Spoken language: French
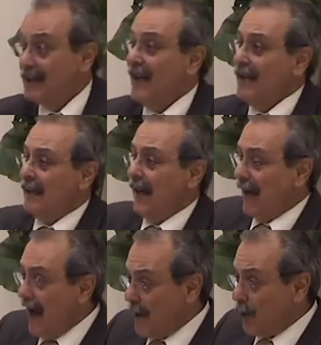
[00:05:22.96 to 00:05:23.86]

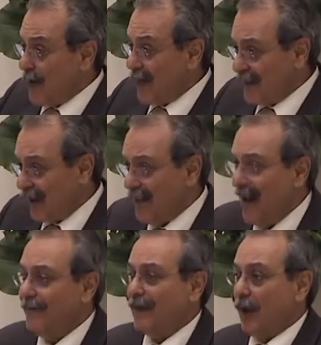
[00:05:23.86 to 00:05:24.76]
Et que dans
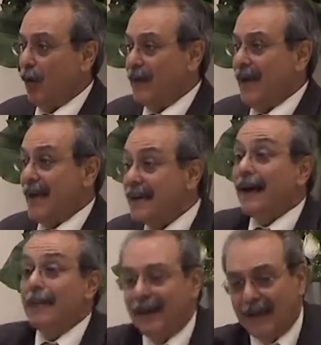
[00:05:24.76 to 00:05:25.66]
l'Église
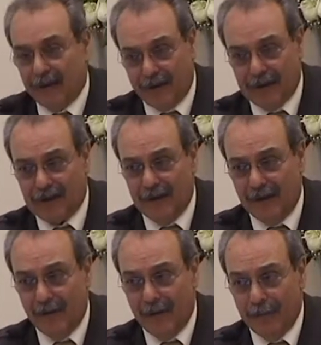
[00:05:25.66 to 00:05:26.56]
s'en
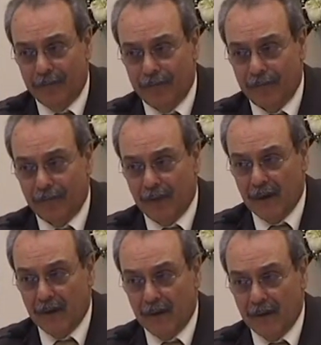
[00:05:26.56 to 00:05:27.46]
aillent certains
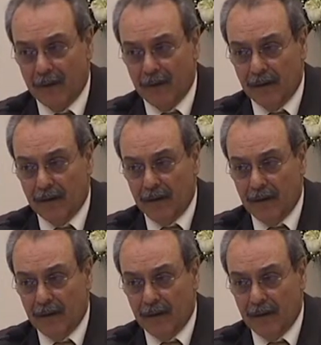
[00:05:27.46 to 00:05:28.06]
disciples.